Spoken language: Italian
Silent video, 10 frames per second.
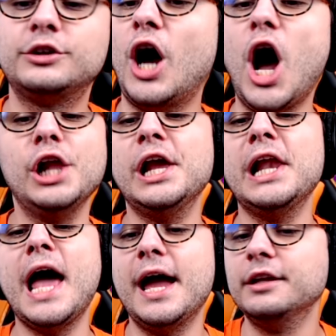
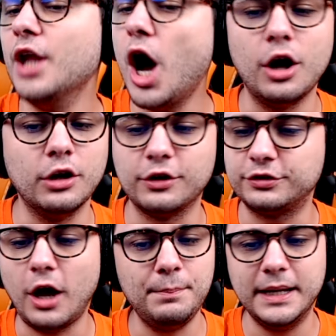Toglile! No, lo
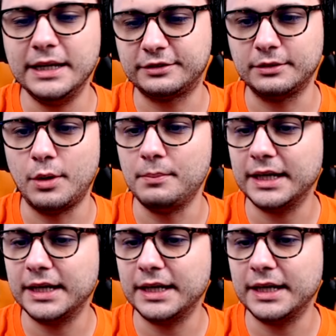so benissimo, mi